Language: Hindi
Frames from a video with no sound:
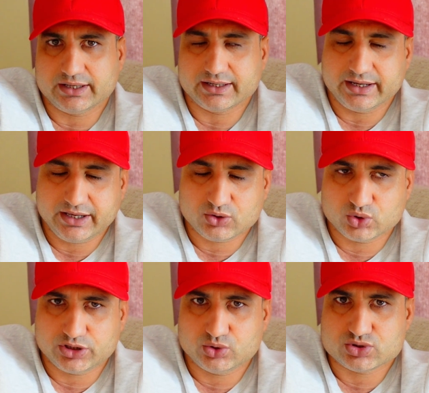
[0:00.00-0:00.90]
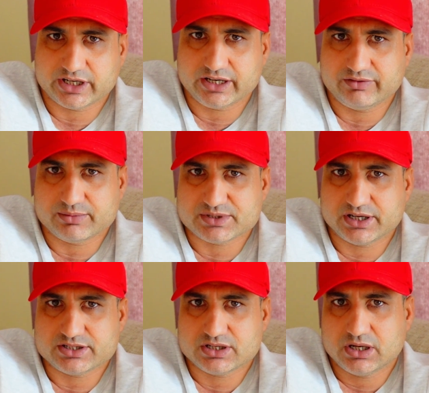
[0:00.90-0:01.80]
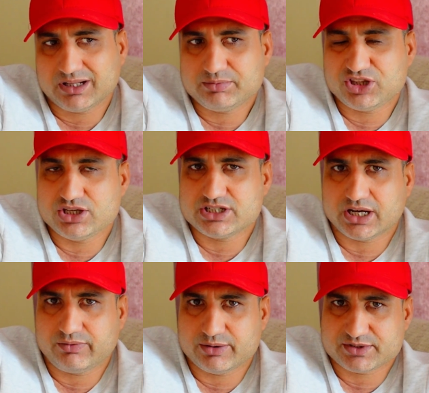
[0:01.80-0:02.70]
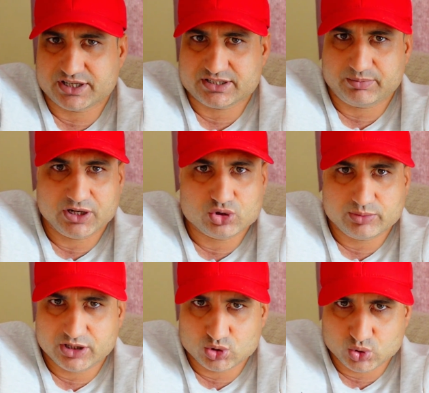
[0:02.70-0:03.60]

या एक को दे दूँ सारी वेबसाइट्स मतलब तीन चार वेबसाइट्स है पहले तो मैंने